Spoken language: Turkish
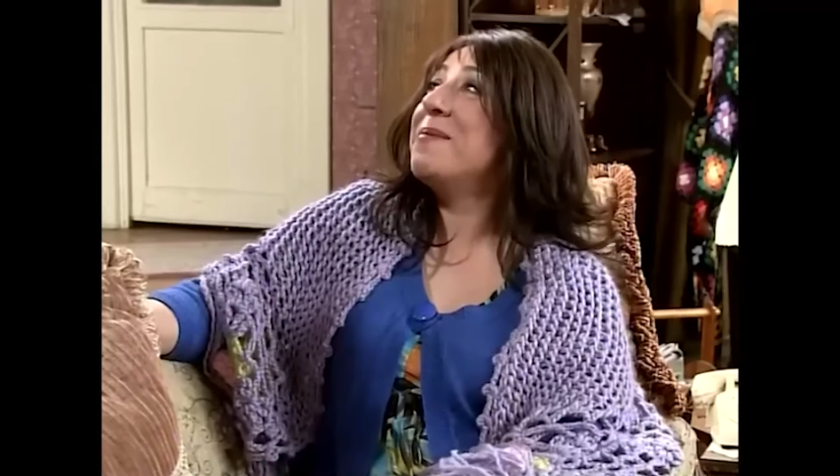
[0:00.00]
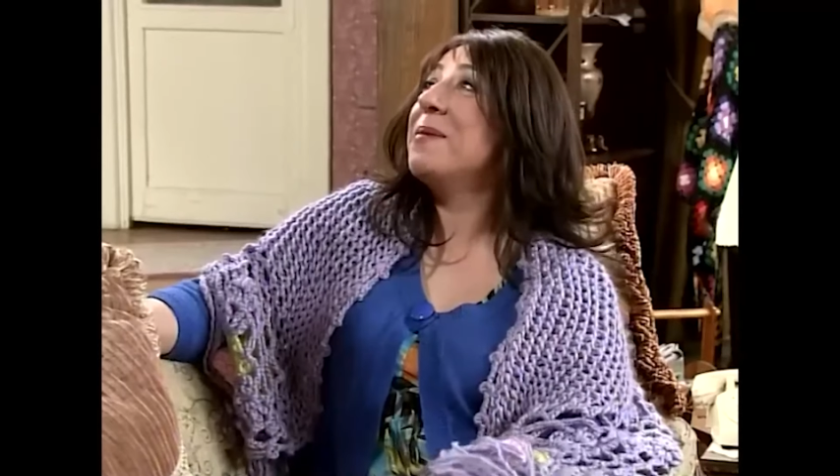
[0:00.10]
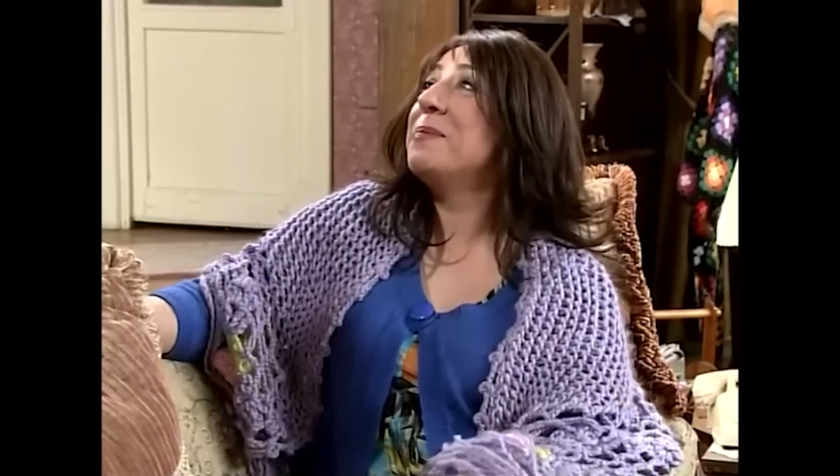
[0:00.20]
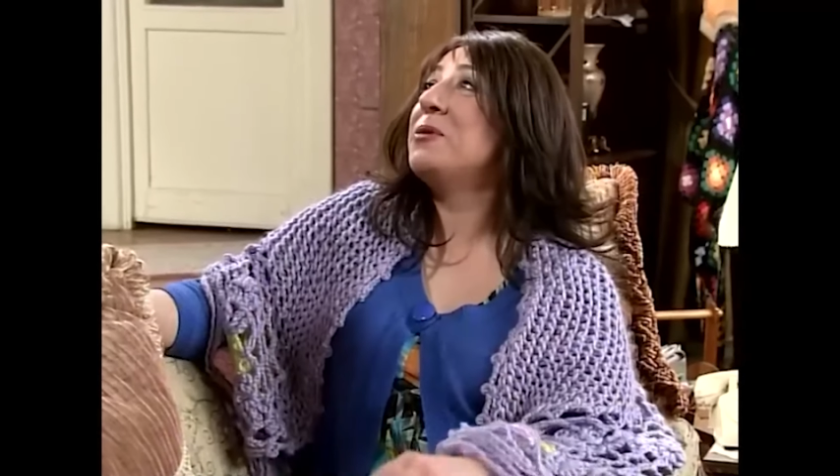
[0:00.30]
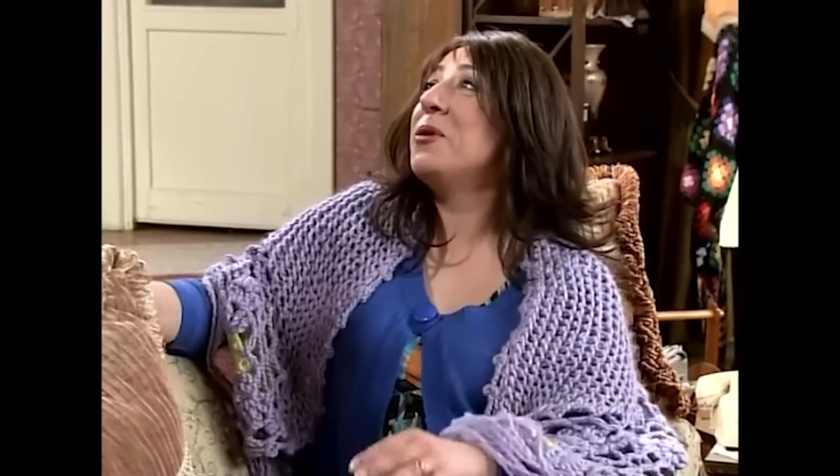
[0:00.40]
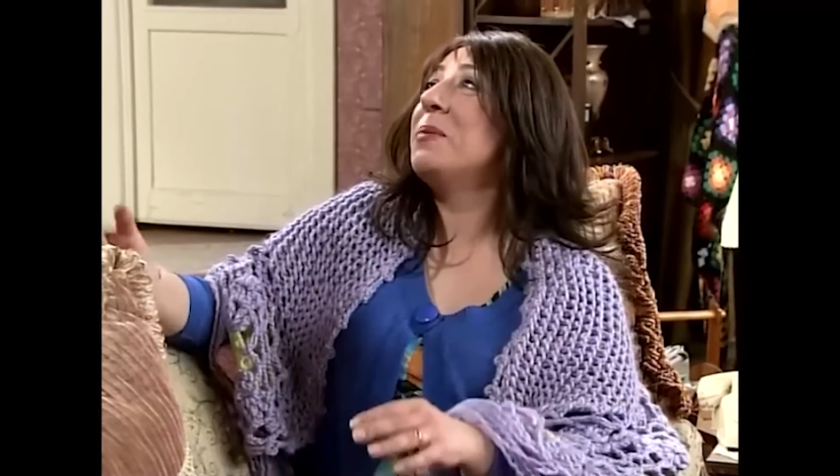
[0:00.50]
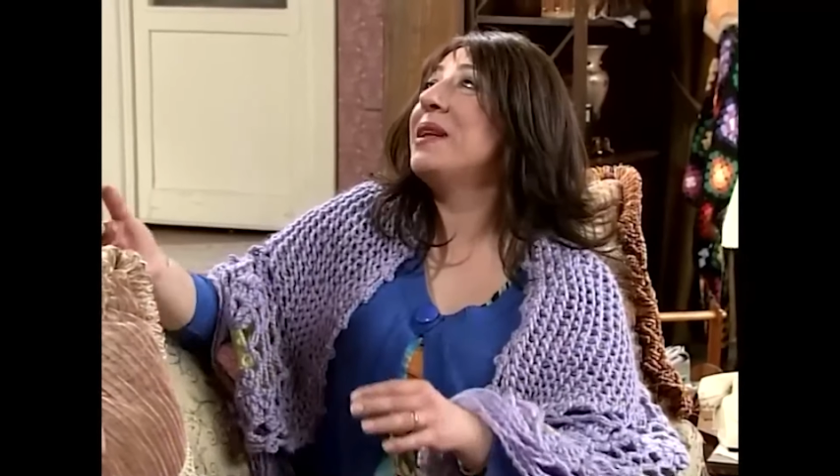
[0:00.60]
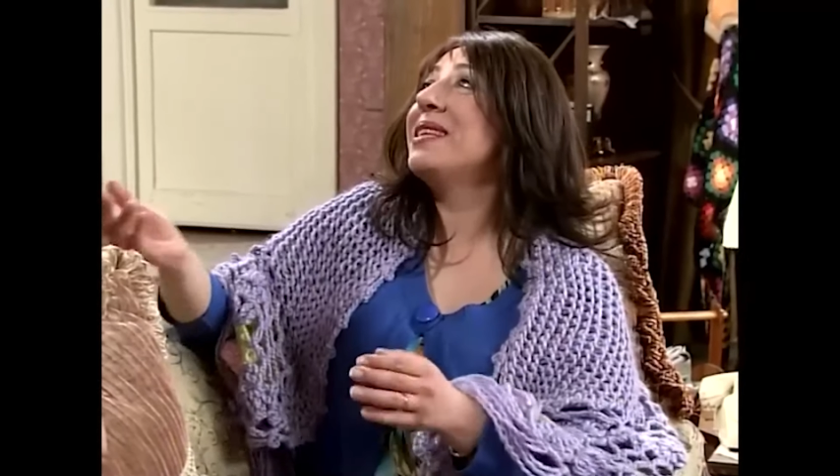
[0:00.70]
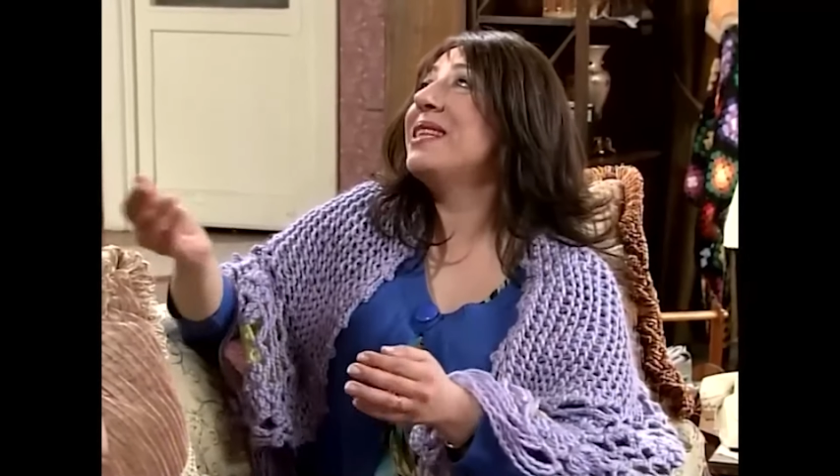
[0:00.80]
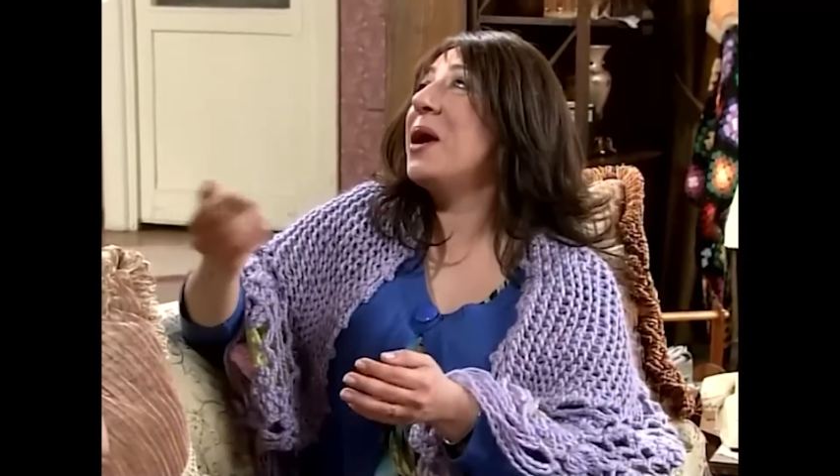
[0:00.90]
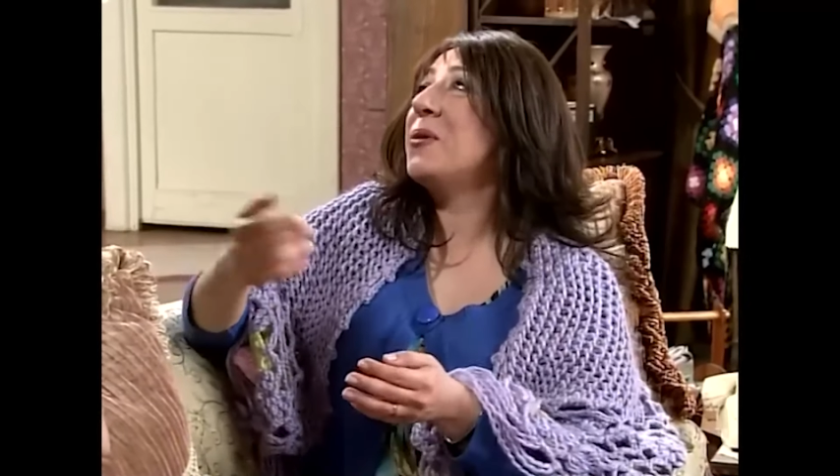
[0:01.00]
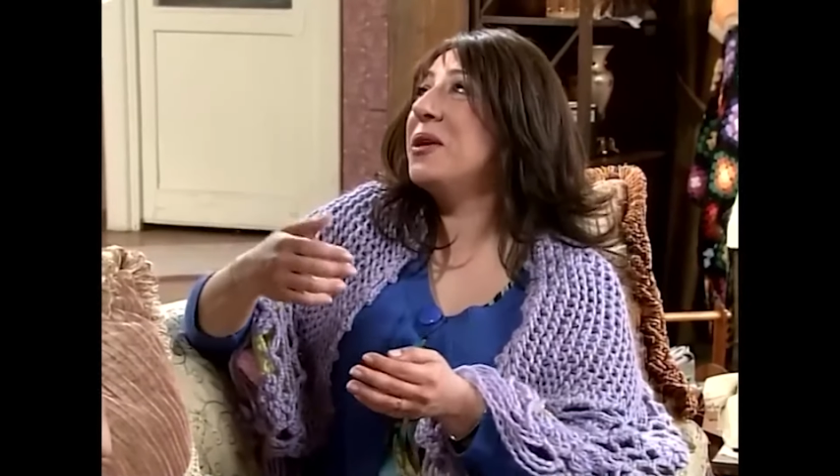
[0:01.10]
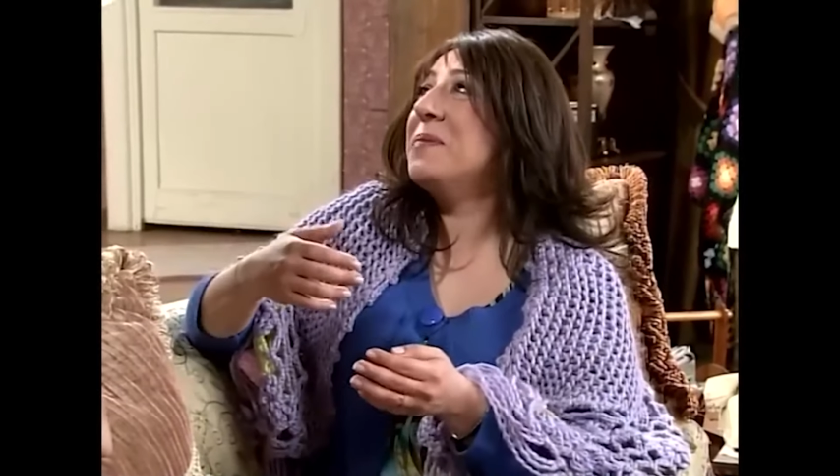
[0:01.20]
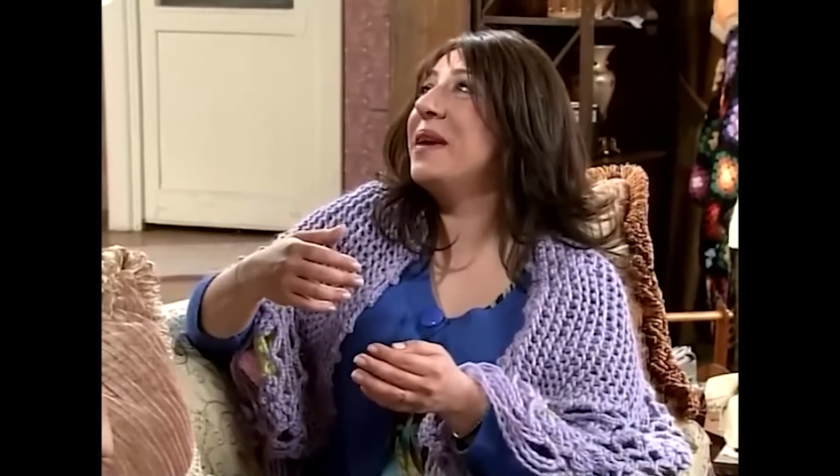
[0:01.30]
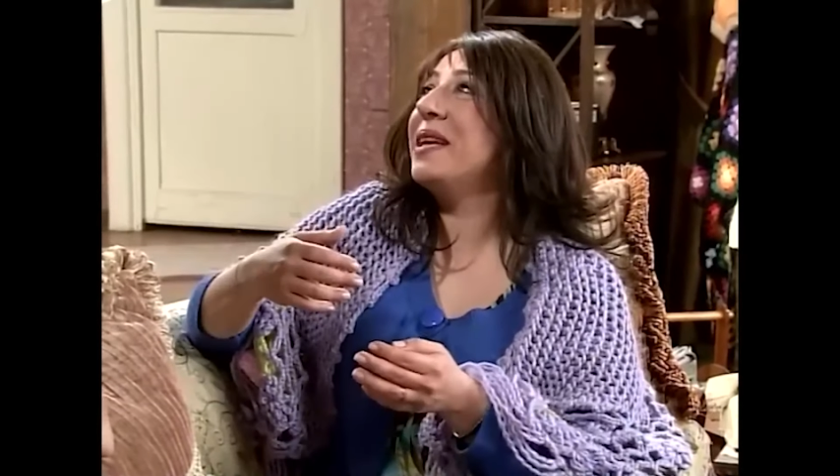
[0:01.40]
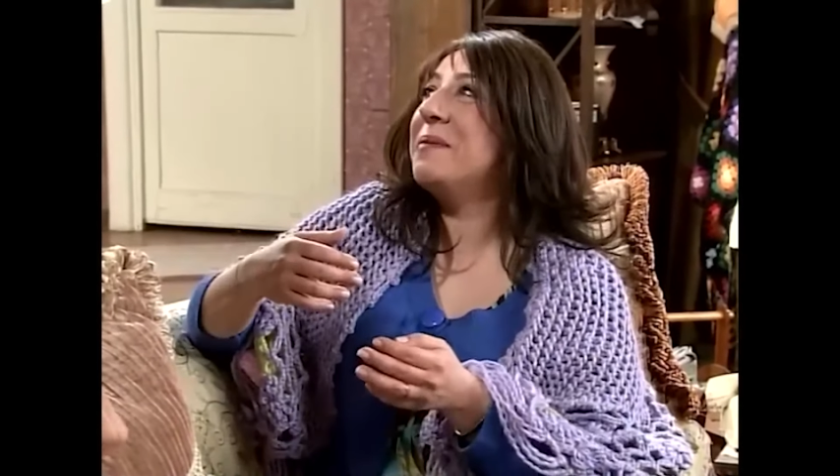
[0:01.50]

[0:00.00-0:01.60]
Erman bir ton balığı daha koyayım